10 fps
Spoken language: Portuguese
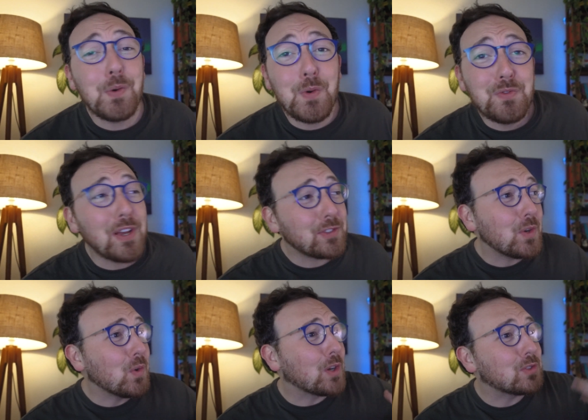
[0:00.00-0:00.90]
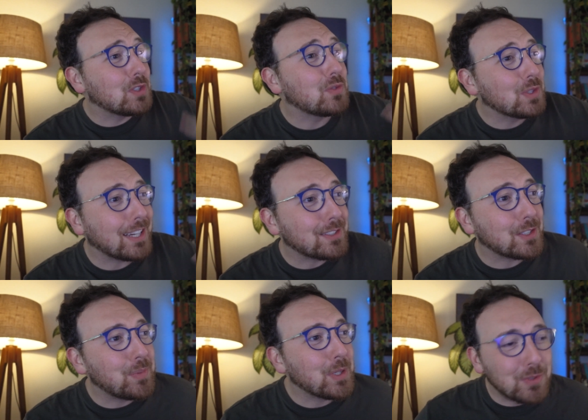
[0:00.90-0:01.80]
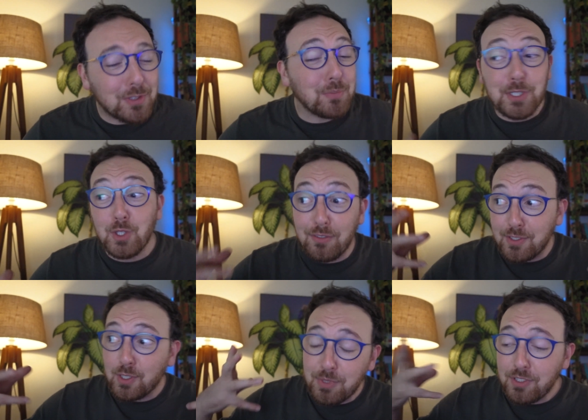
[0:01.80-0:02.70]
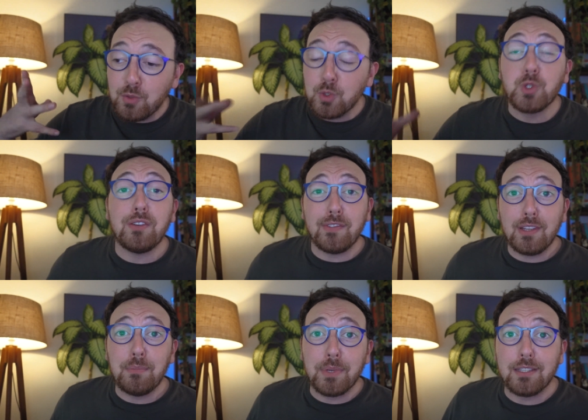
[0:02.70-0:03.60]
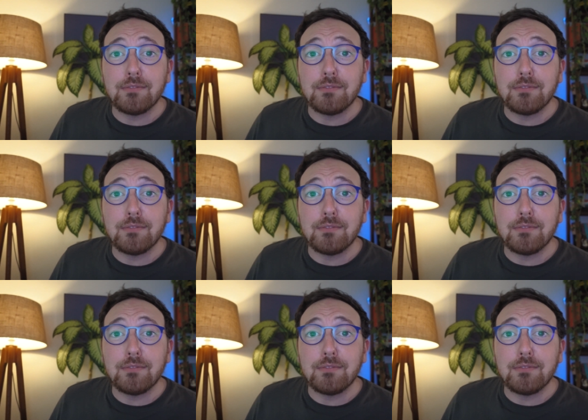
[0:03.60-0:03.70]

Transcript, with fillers: Eu confesso que eu gosto de voltar essas perguntas mais jovens, eu me sinto jovem também,